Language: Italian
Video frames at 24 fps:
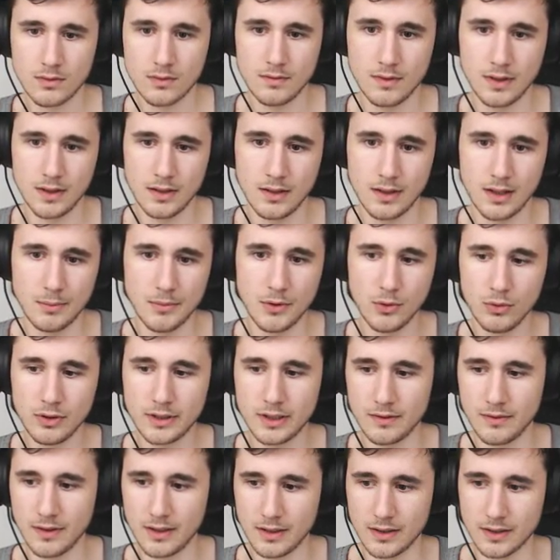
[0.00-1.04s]
Eh, la mia
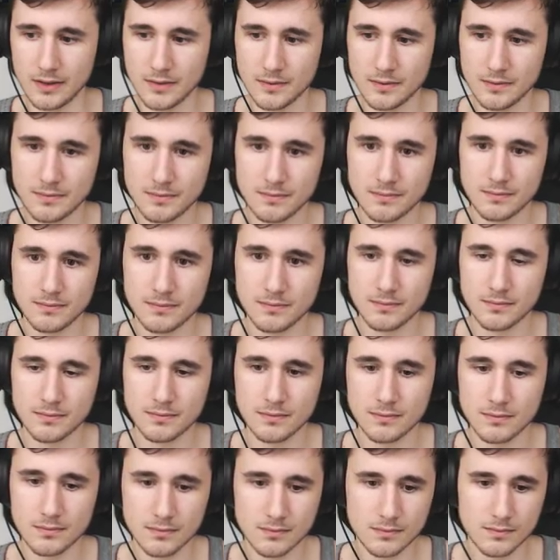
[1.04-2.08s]
ultima Vabbè, un è rimasta un po'
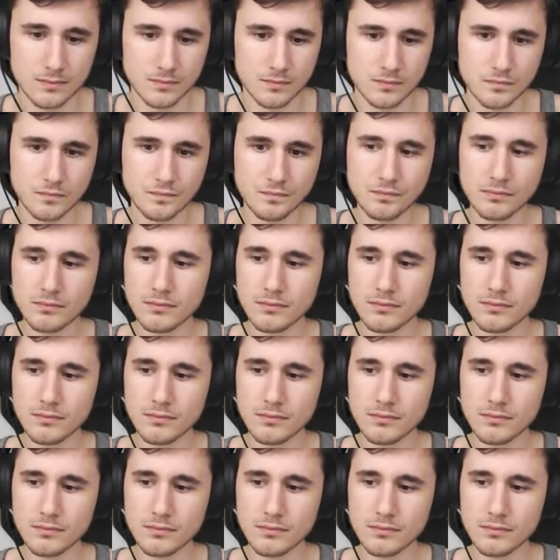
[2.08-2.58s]
indietro.